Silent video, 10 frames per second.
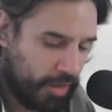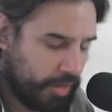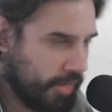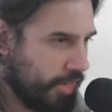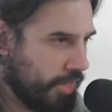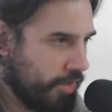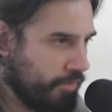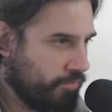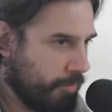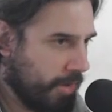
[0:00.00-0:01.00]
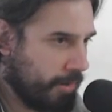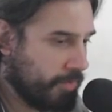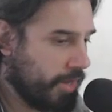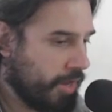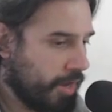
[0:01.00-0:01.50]
Y fue para
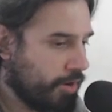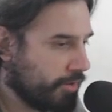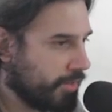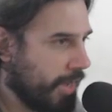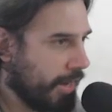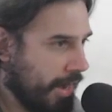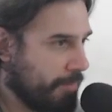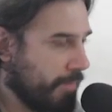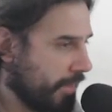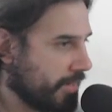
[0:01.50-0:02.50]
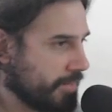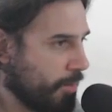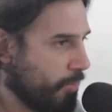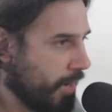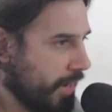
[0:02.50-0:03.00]
mí encontrar a las madres
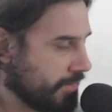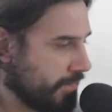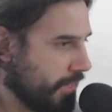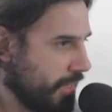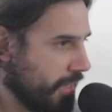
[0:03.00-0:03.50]
abuelas